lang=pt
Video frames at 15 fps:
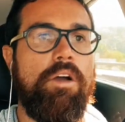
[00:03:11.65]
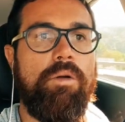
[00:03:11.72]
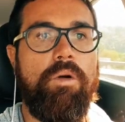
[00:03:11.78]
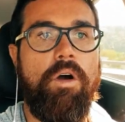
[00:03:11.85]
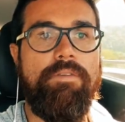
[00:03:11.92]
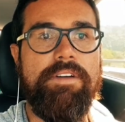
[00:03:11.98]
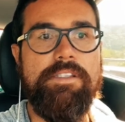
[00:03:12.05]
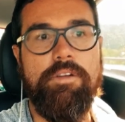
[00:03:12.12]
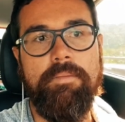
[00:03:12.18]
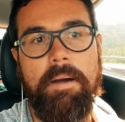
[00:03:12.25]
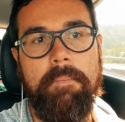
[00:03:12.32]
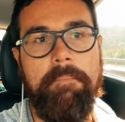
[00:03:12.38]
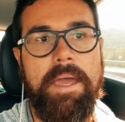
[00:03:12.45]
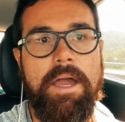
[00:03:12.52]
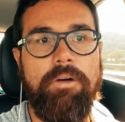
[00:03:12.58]
qual vai ser o
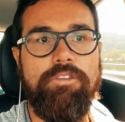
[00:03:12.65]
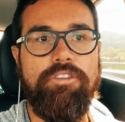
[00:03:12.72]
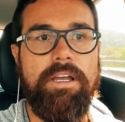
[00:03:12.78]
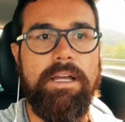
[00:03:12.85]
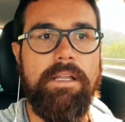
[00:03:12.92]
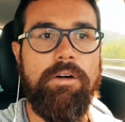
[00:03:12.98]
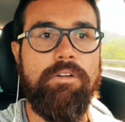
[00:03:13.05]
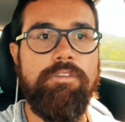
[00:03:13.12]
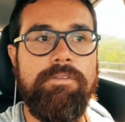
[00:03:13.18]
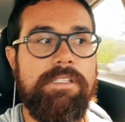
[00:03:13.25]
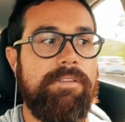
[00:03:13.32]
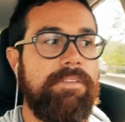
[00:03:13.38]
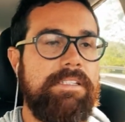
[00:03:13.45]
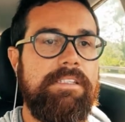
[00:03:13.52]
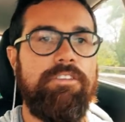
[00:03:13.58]
papel de cada um,
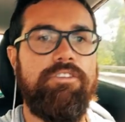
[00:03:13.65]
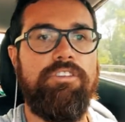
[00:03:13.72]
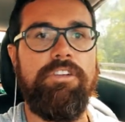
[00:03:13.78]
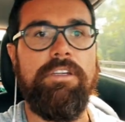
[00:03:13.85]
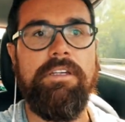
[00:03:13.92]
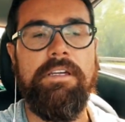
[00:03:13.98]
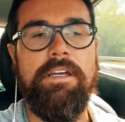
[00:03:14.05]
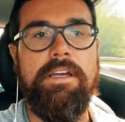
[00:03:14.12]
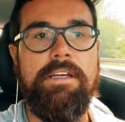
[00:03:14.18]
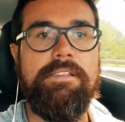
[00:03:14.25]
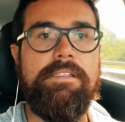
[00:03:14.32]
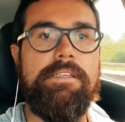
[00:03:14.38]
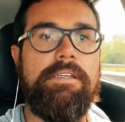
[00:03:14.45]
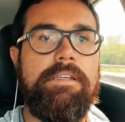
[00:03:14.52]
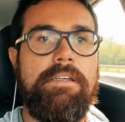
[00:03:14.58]
você vai sentir
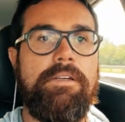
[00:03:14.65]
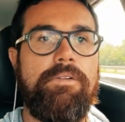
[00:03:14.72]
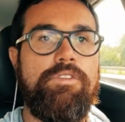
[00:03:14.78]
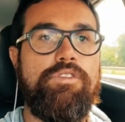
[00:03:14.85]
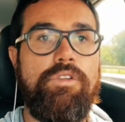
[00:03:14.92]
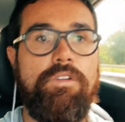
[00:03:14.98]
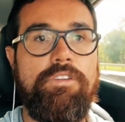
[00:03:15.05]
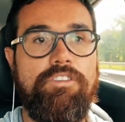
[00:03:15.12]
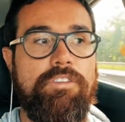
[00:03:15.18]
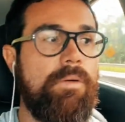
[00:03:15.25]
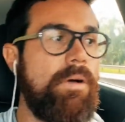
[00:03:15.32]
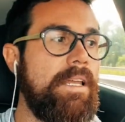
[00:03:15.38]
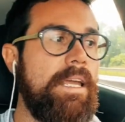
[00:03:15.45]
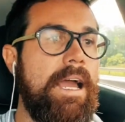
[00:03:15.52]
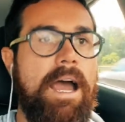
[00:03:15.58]
se os sonhos estão
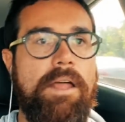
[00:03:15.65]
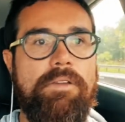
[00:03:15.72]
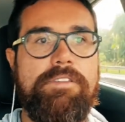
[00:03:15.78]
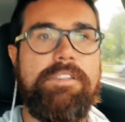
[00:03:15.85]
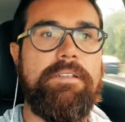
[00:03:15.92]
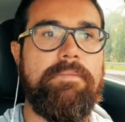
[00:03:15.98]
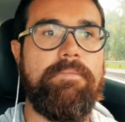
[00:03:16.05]
alinhados,